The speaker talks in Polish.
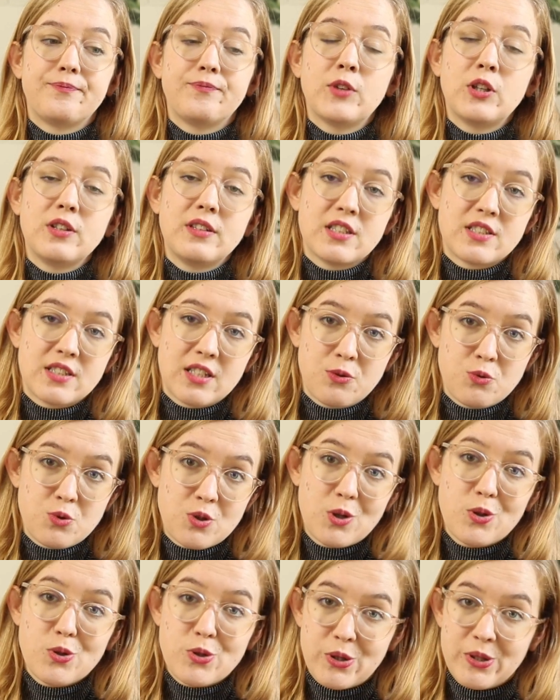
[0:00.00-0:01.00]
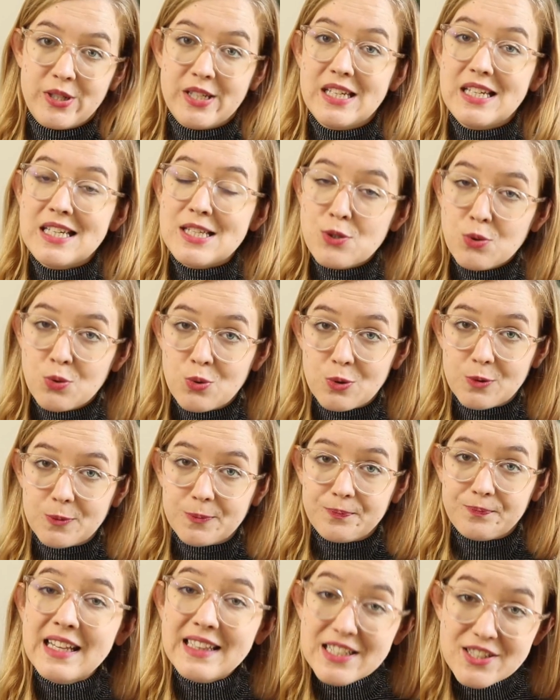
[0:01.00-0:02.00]
no i też za dużo soli i cukru.
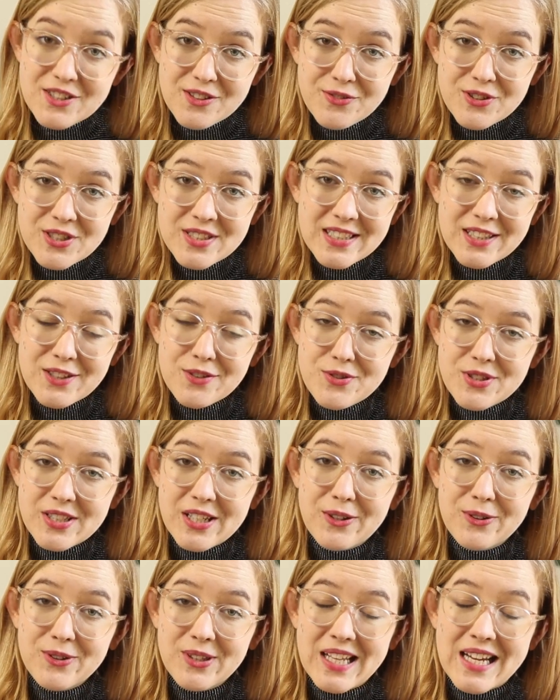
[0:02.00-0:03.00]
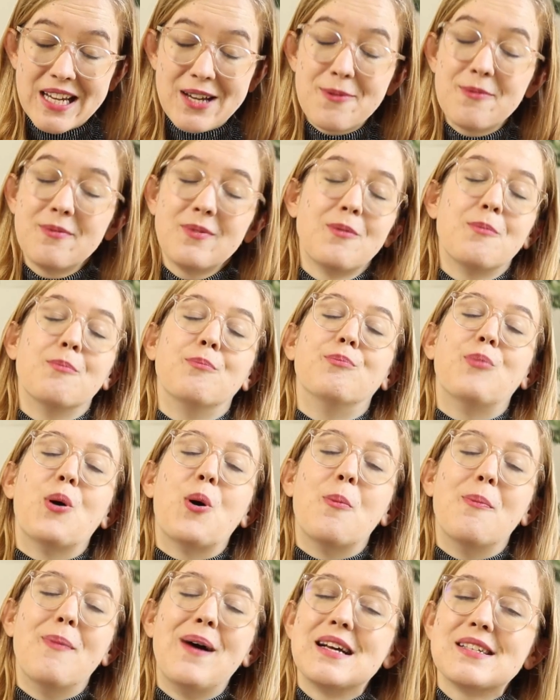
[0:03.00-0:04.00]
A dlaczego wszyscy je do wszystkiego dodają?
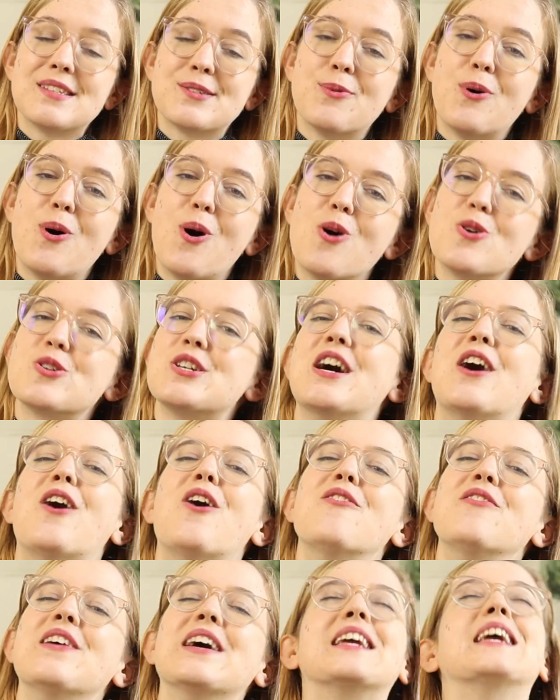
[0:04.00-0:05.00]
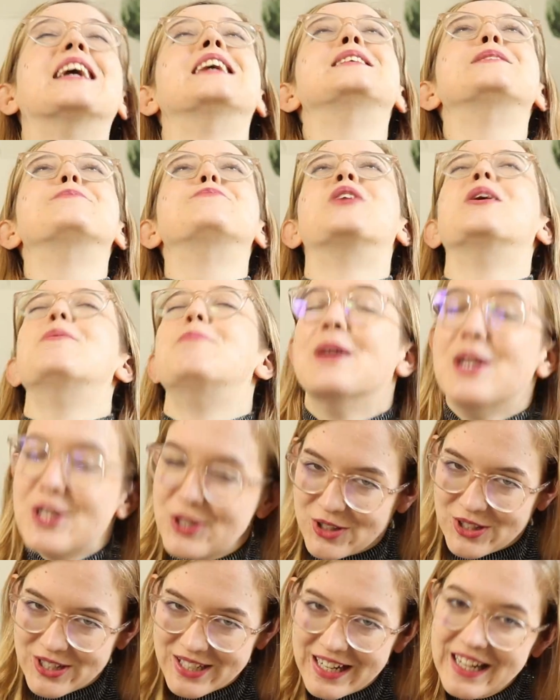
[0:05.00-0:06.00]
Bo masło orzechowe jest
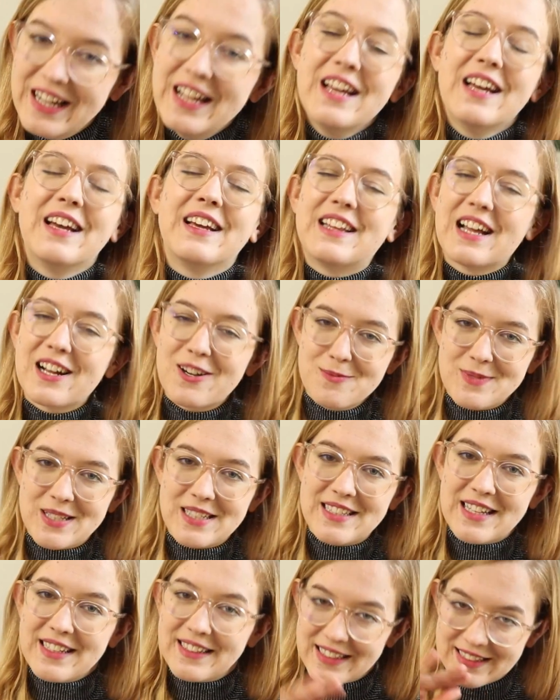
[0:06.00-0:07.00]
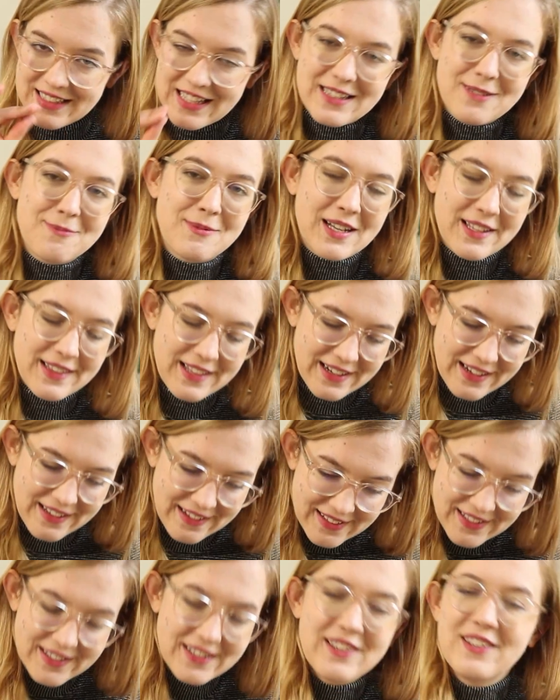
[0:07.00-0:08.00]
przepyszne. I taką zasadę na tym
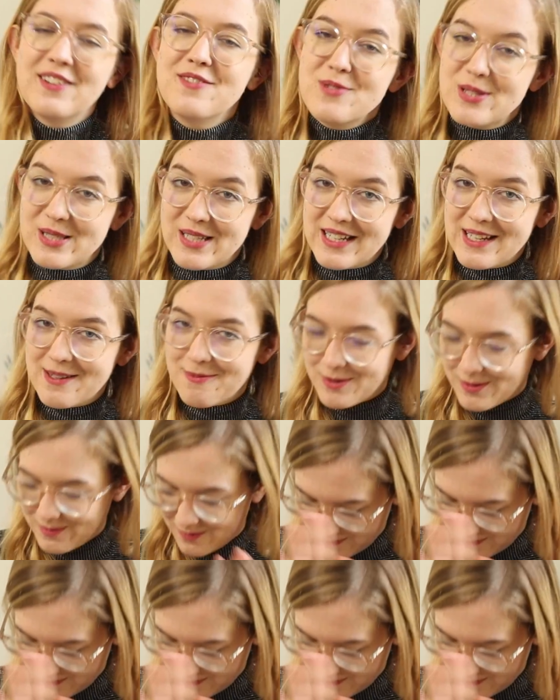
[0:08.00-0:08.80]
kanale wyznajemy.